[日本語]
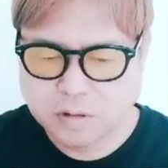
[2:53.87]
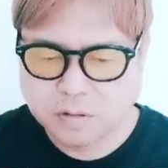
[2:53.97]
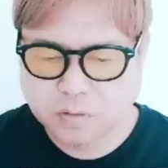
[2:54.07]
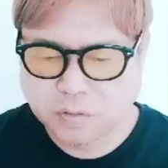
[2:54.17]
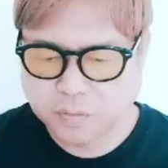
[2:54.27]

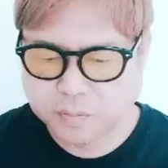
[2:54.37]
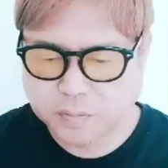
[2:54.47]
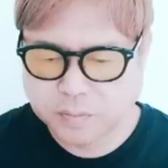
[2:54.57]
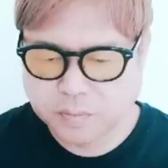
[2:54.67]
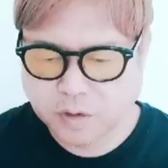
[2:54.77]
その
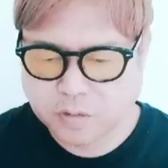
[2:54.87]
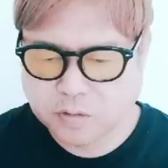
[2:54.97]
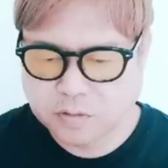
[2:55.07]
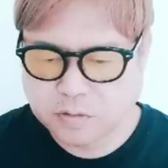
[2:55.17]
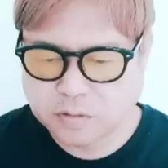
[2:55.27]

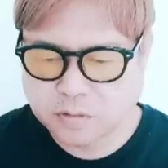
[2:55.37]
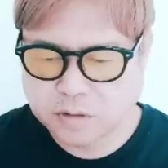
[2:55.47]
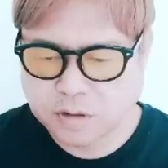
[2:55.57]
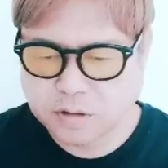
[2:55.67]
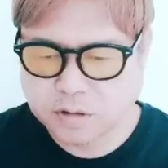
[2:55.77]
復讐と
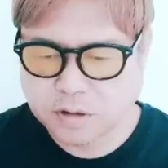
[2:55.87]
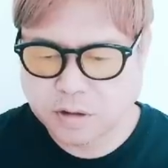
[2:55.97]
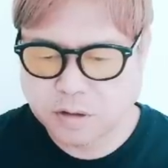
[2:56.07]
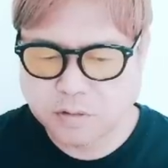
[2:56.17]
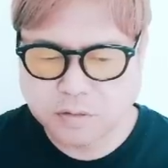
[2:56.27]
して絶
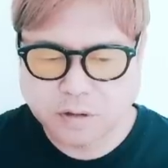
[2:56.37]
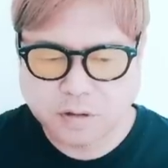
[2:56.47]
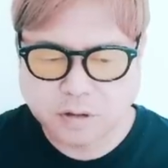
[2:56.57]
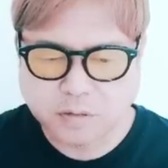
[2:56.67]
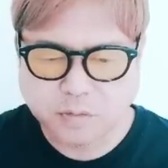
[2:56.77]
対権力者
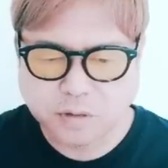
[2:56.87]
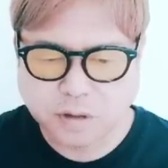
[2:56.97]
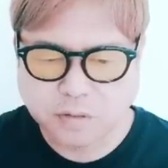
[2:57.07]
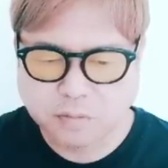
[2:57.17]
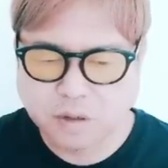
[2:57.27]
に立ち向
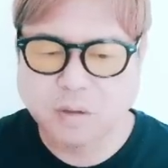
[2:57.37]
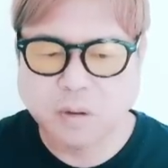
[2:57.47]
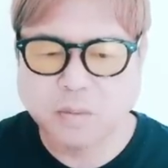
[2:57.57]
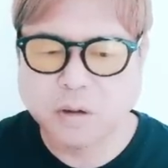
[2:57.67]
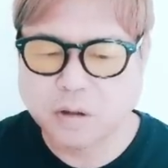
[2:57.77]
かまあ
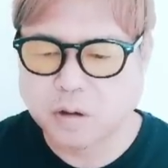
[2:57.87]
まあまあ、